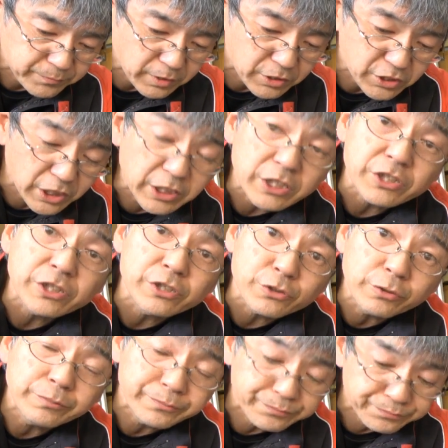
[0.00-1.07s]
うん、チャイナ製で
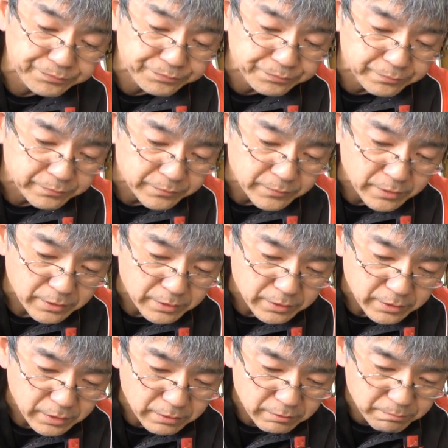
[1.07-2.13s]
しょ
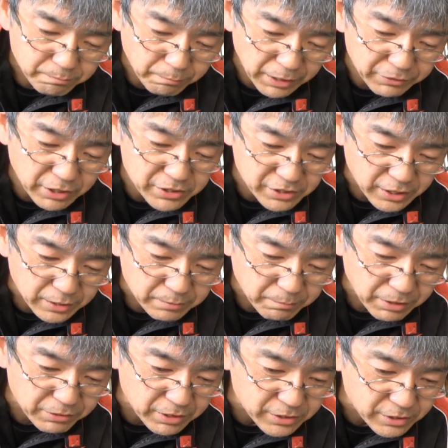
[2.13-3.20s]
前のやつね
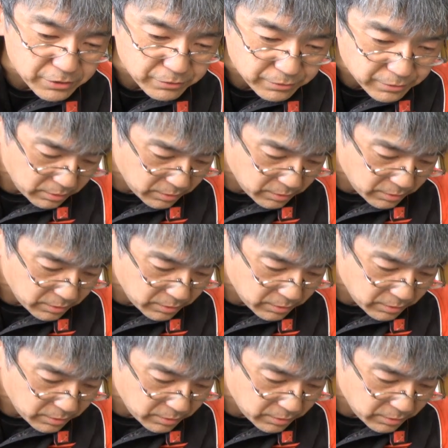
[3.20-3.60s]
前のやつですよ